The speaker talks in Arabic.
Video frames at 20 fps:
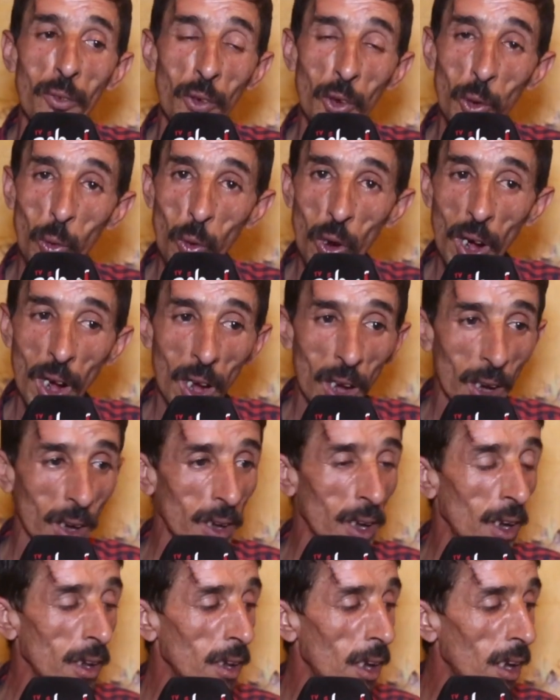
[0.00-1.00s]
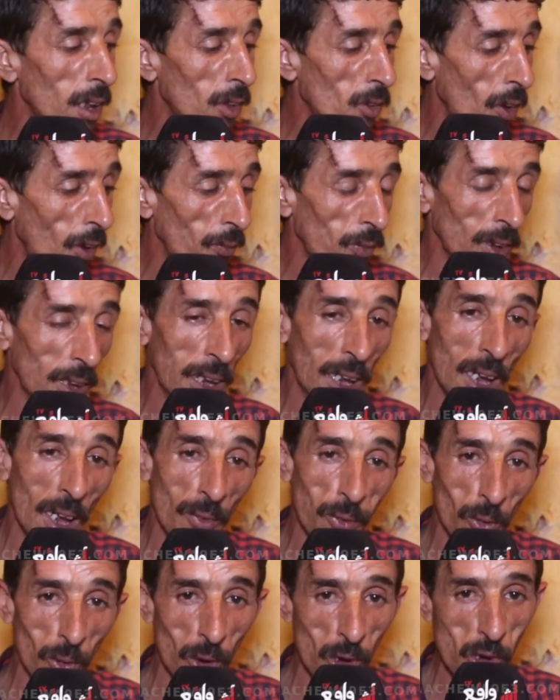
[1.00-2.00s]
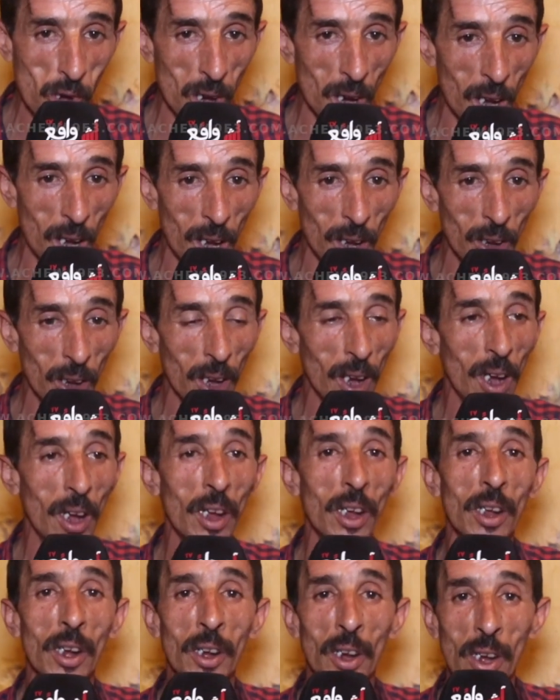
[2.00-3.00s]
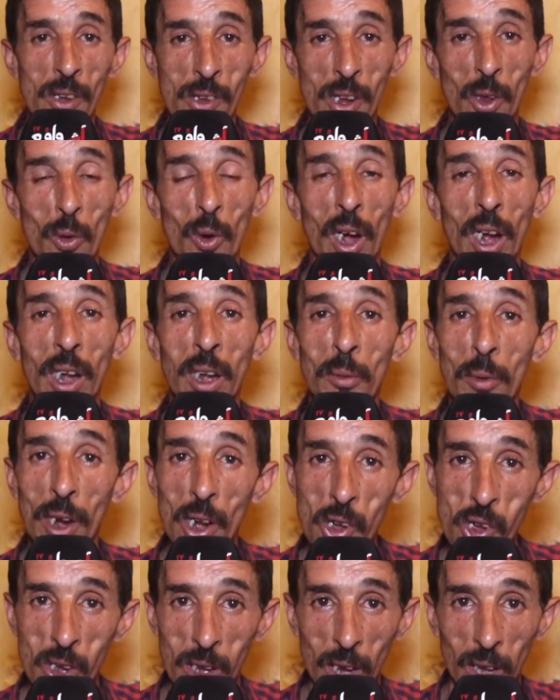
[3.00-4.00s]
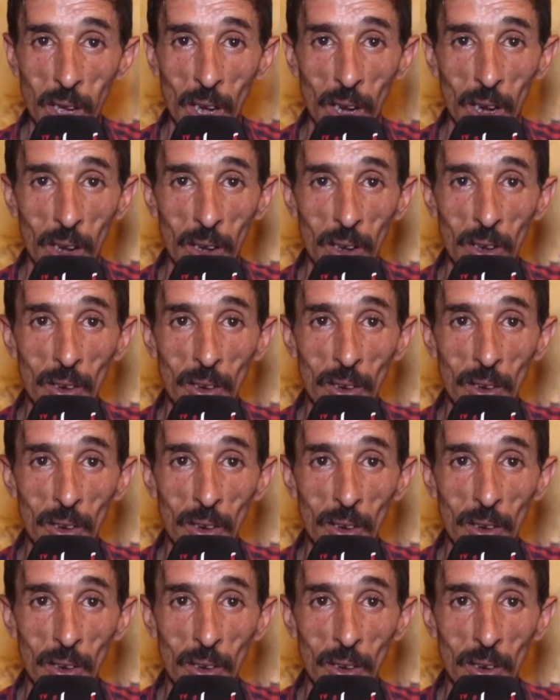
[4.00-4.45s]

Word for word: دواء كانت غتعفط ليها في كرشها نقزت واحد المراه شدتها